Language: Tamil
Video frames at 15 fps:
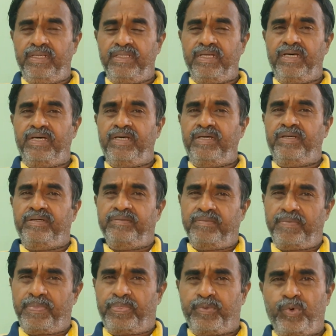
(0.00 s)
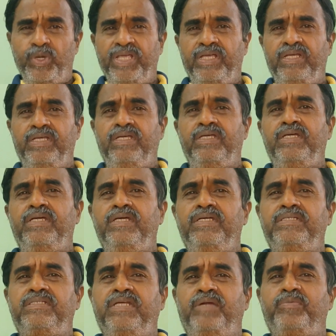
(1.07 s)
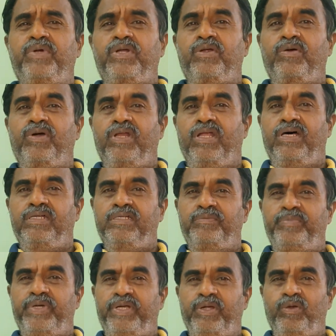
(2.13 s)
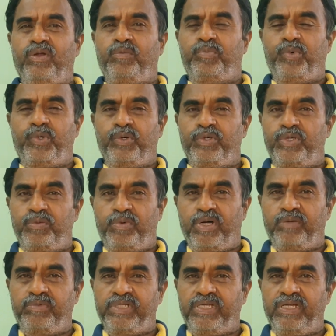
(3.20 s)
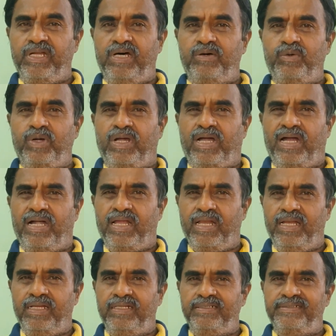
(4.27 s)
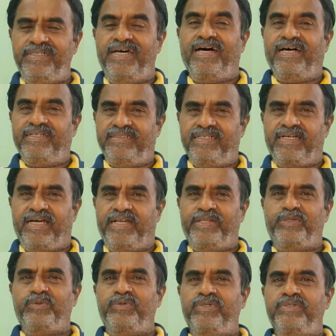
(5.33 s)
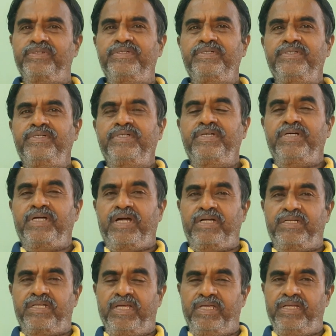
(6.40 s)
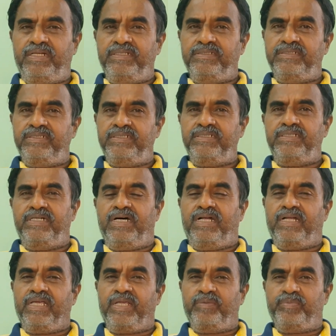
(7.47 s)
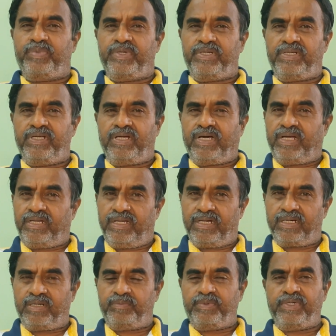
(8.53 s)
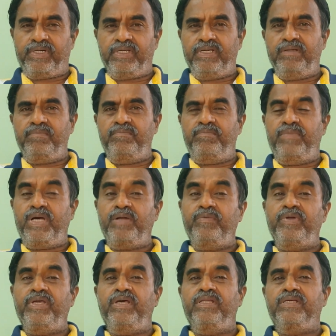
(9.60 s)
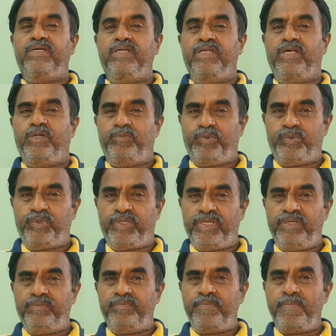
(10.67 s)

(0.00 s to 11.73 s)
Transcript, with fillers: இந்த துணி இஸ்திரி பண்ணுறவங்கெல்லாம் அந்த பெட்டிக்குள்ளே போட்டு வச்சுருப்பாங்க பார்த்திங்களா ஒரு கணல் அதுதான் கரித்துண்டு கட்டை எரிஞ்சு அணைக்கப்பட்டு கறியாக்கப்பட்டு மறுபடியும் அதுக்கு நெருப்பு ஊட்டி